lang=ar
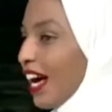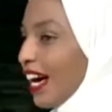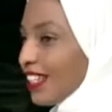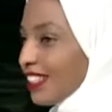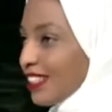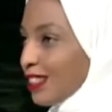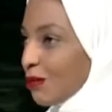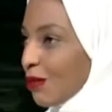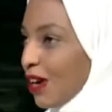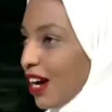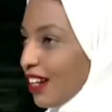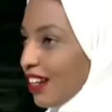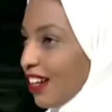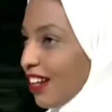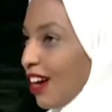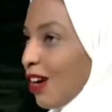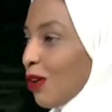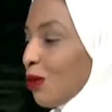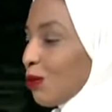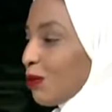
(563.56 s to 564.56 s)
عكس ما
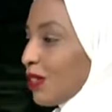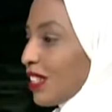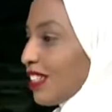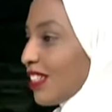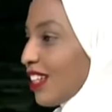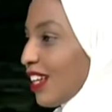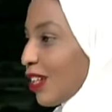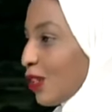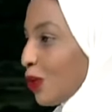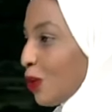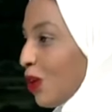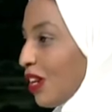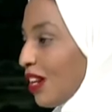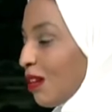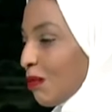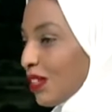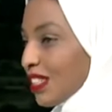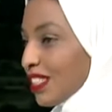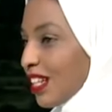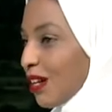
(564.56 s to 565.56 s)
نراه من دول
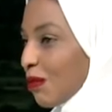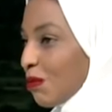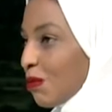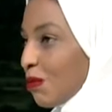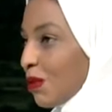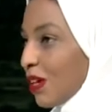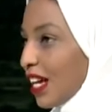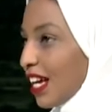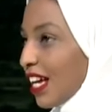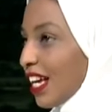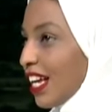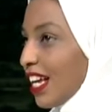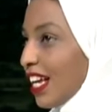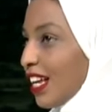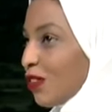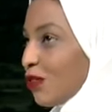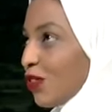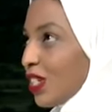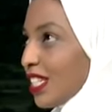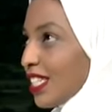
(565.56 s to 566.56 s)
المصب
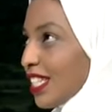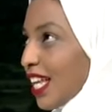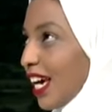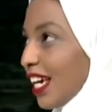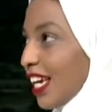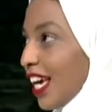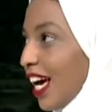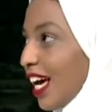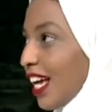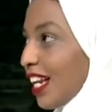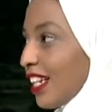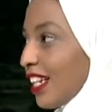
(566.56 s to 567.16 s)
في سعيها